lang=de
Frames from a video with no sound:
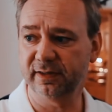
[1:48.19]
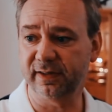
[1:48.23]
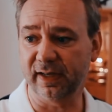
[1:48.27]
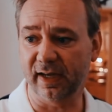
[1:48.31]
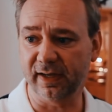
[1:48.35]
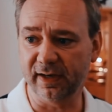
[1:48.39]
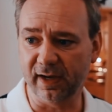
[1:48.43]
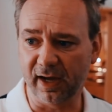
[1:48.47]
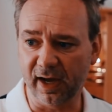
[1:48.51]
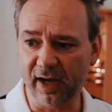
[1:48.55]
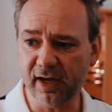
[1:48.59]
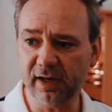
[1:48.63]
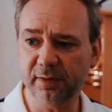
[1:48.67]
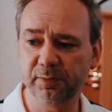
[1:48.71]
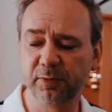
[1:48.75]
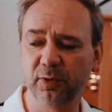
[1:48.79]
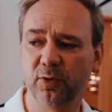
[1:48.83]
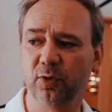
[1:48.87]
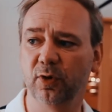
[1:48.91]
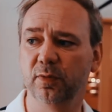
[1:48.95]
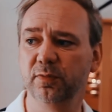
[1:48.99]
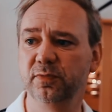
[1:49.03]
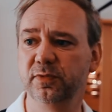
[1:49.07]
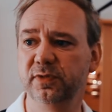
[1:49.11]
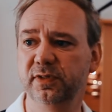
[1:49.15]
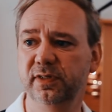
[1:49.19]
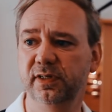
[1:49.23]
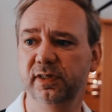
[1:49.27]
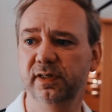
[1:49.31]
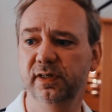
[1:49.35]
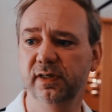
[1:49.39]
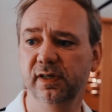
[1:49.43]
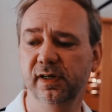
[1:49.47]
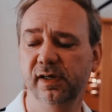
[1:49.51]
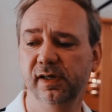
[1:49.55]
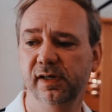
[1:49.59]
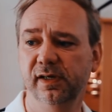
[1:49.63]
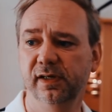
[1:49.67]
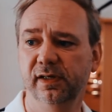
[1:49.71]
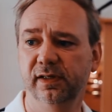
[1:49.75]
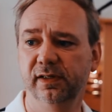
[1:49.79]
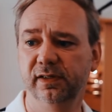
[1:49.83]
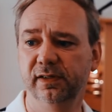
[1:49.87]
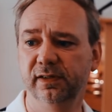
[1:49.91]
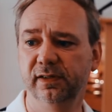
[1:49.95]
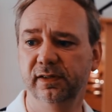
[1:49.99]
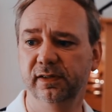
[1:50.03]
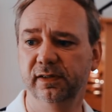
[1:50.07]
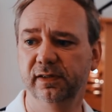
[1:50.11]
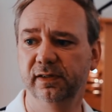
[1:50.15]
Danach bekommen Sie
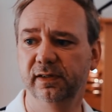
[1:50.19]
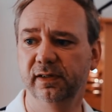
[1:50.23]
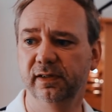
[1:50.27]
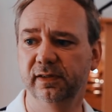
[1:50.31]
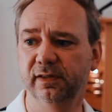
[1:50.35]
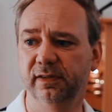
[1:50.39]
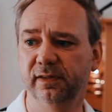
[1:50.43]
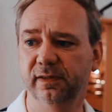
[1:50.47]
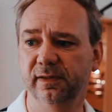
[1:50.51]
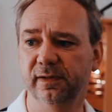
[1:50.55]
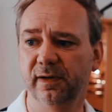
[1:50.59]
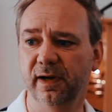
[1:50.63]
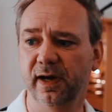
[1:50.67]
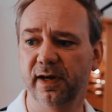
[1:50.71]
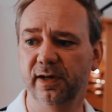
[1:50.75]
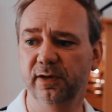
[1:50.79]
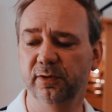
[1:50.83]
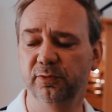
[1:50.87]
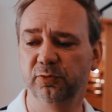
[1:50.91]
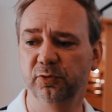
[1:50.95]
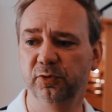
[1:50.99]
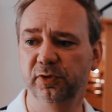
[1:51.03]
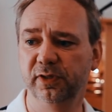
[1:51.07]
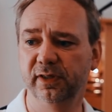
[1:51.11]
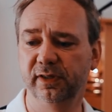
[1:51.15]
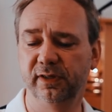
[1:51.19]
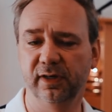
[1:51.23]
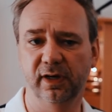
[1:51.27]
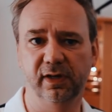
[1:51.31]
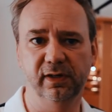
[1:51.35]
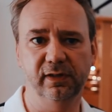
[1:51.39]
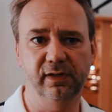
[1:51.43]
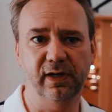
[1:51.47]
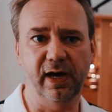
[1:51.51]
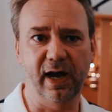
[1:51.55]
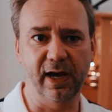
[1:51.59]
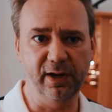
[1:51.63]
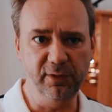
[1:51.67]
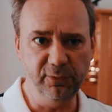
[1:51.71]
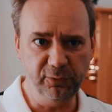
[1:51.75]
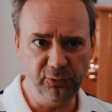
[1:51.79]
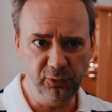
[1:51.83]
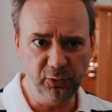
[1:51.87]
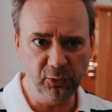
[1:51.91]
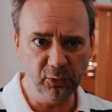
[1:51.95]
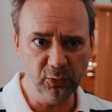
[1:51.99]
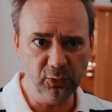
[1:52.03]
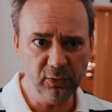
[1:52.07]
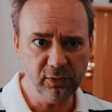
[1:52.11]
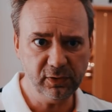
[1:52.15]
eine fundierte
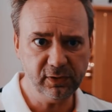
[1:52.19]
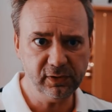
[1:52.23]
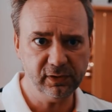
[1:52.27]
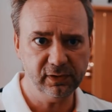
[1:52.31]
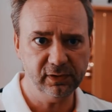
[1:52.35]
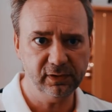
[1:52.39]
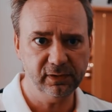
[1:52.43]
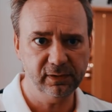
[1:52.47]
Einführung,